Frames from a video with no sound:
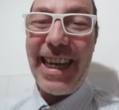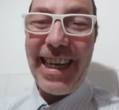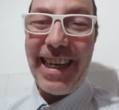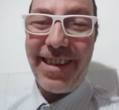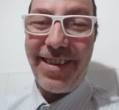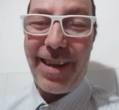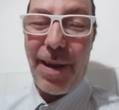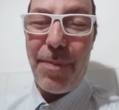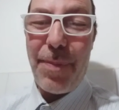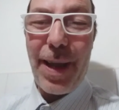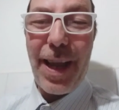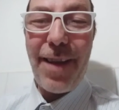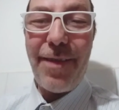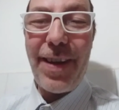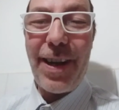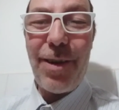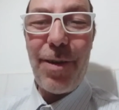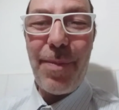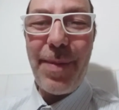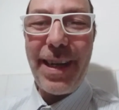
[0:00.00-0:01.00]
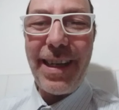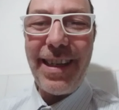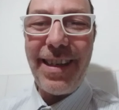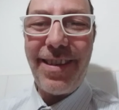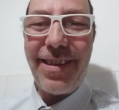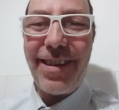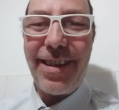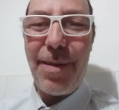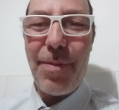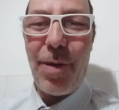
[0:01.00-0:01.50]
Le sapevano
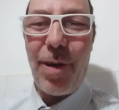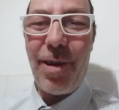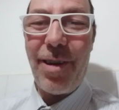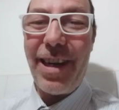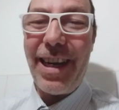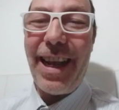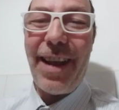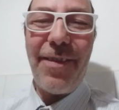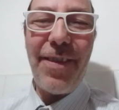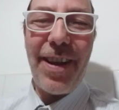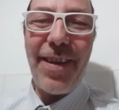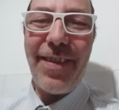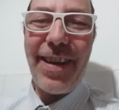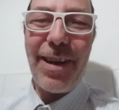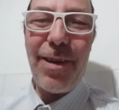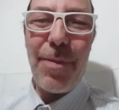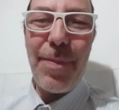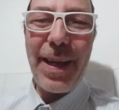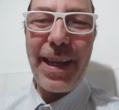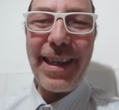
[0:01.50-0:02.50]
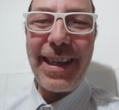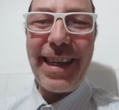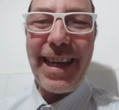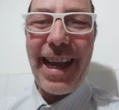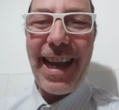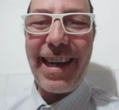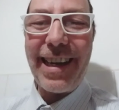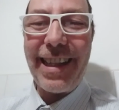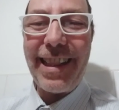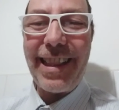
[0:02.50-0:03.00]
benissimo, le avevano ben
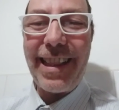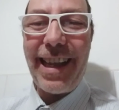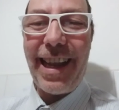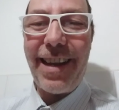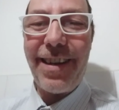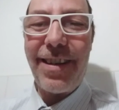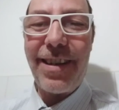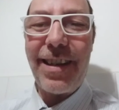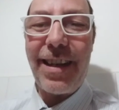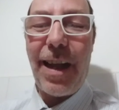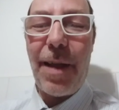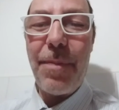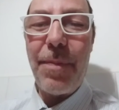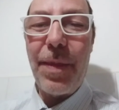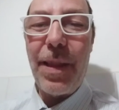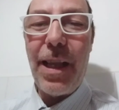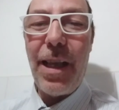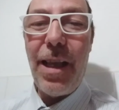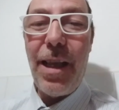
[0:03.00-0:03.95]
chiare in testa,